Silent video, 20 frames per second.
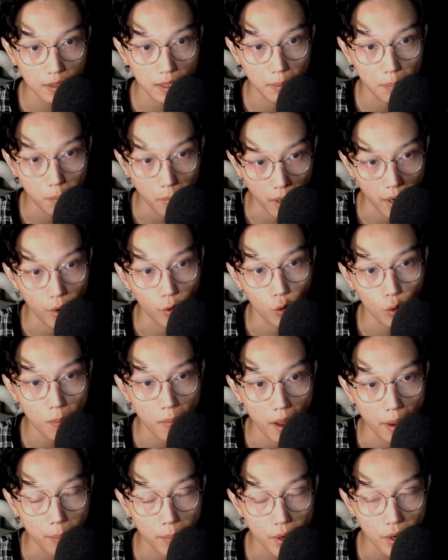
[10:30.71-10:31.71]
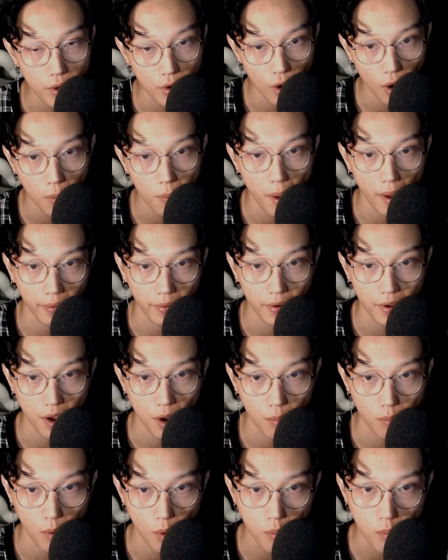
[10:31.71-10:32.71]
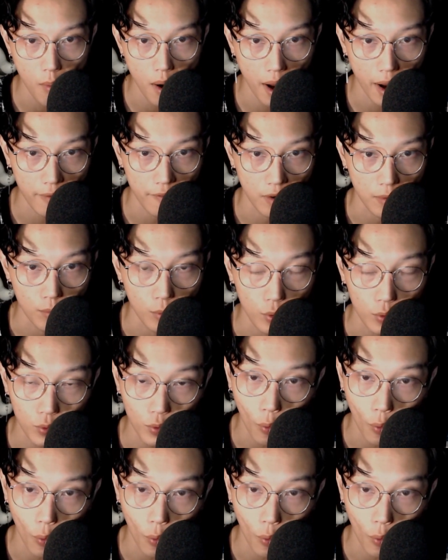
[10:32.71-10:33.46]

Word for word: thì mẹ của bạn mới cho bạn đi học bóng bàn vào buổi